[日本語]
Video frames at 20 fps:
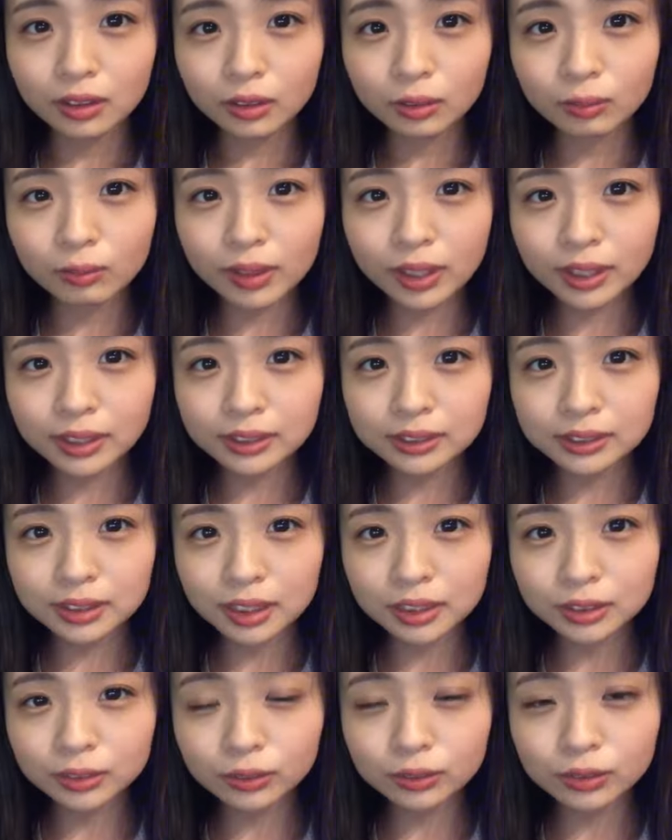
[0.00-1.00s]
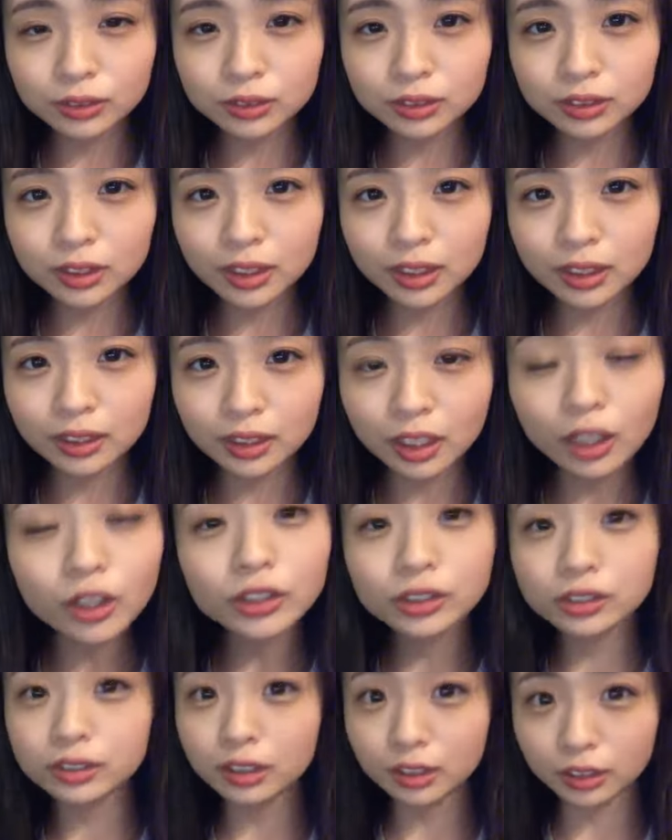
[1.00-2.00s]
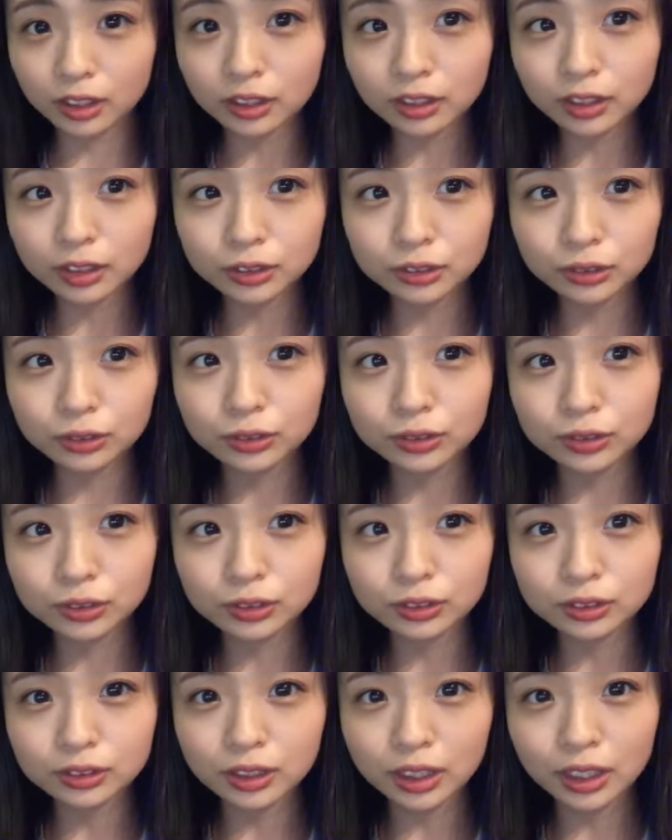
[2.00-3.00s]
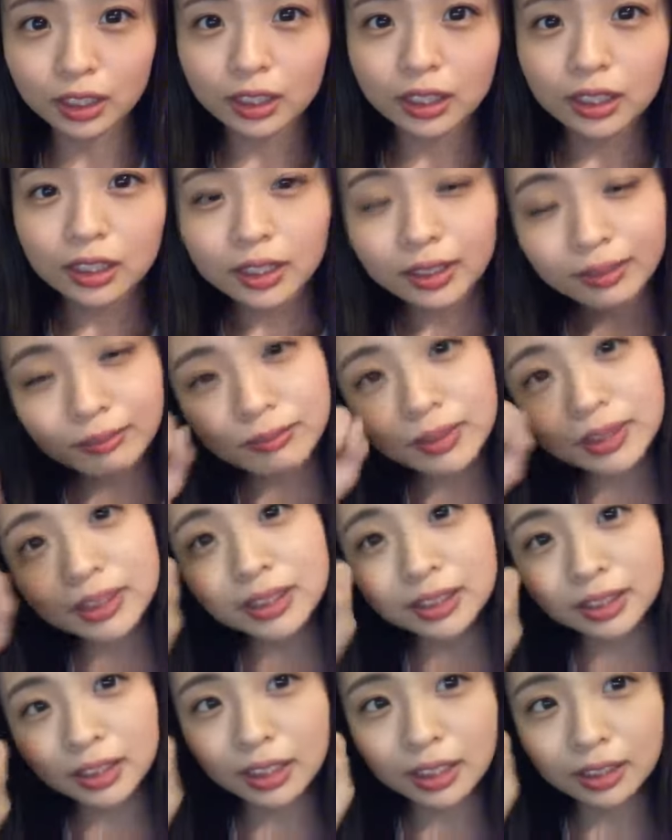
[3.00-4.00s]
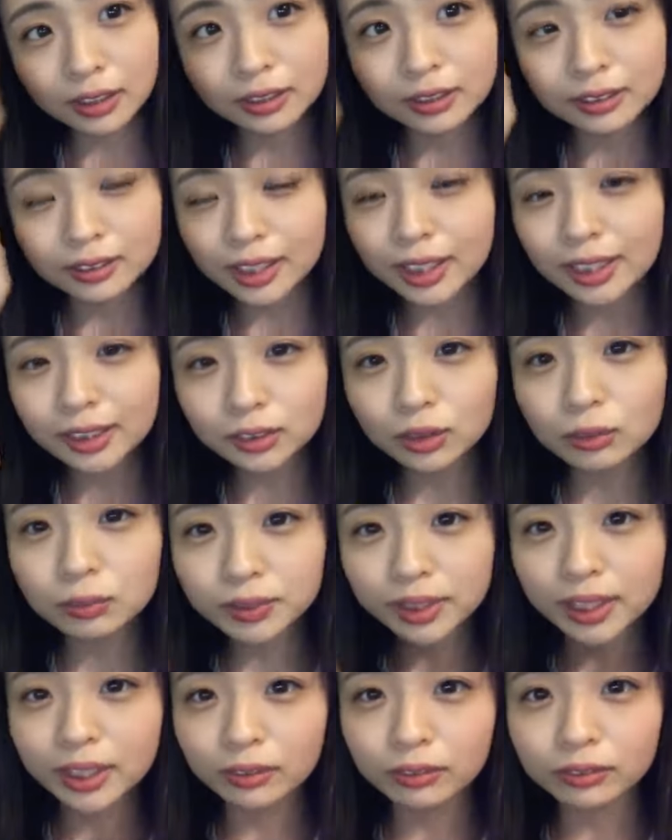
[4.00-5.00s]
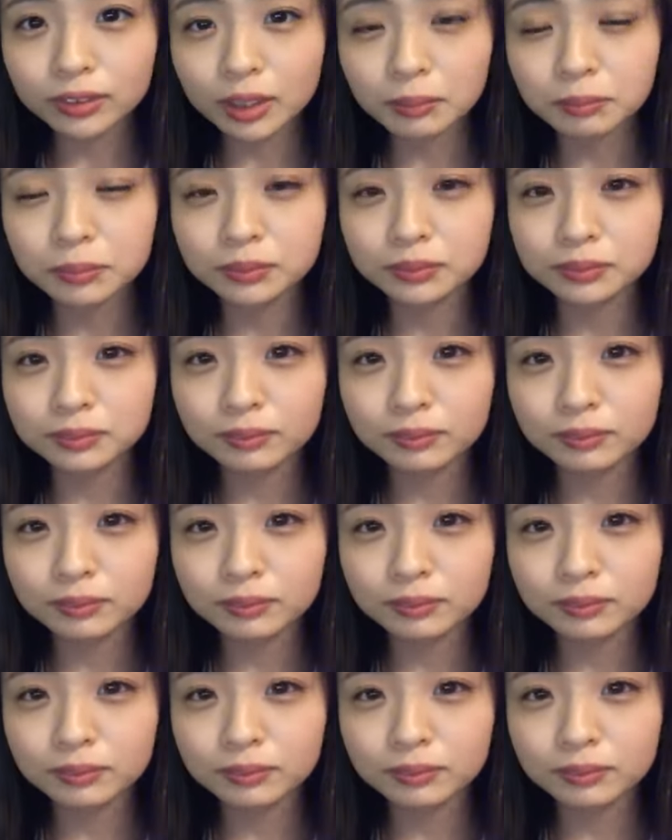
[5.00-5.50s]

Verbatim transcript: 小林転職するからねあ言ってたね転職するって頑張ってね大丈夫だよ多分